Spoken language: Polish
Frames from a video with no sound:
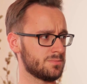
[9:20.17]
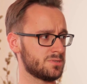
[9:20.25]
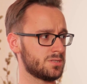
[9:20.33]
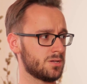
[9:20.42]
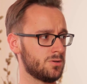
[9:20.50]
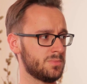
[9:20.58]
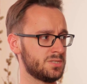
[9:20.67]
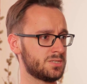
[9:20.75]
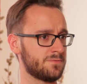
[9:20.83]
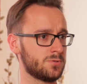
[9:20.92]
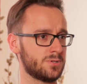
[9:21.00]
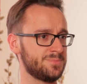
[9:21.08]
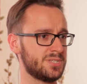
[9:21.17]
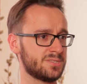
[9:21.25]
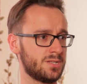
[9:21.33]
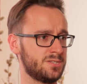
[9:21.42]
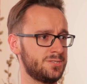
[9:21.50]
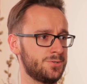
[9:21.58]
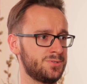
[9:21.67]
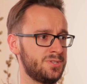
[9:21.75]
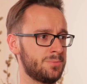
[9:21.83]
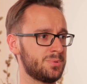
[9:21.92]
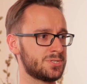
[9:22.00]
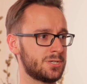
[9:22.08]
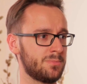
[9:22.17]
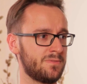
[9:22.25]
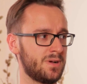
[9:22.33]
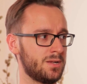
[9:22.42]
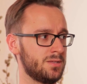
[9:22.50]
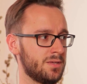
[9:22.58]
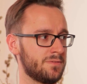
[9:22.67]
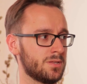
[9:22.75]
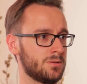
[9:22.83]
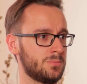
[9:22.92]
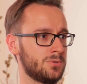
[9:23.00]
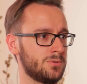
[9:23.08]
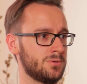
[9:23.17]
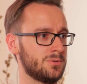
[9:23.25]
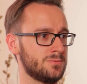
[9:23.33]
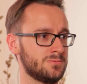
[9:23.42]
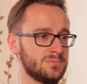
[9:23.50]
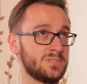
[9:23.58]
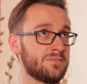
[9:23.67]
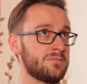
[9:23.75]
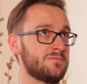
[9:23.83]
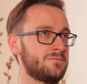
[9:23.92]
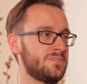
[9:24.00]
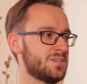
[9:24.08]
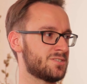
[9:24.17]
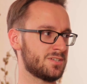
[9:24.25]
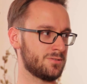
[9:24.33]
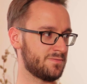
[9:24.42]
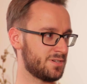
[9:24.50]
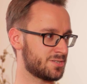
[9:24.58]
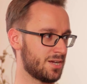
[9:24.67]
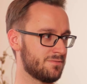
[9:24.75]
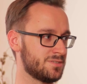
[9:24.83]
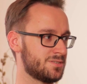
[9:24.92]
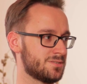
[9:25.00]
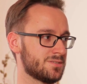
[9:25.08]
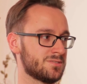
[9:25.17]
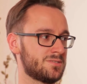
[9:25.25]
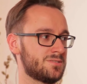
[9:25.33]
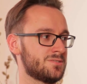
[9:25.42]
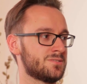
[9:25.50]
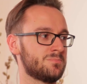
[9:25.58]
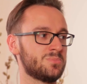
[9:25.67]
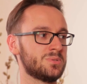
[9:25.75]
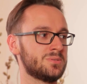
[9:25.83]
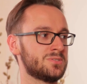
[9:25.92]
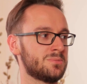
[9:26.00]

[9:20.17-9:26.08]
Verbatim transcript: tam z tego mhm. miejsca, w którym się znaleźli i oni nie potrzebowali, nie wiadomo, nie wiem, wyjeżdżać do Warszawy czy coś, żeby,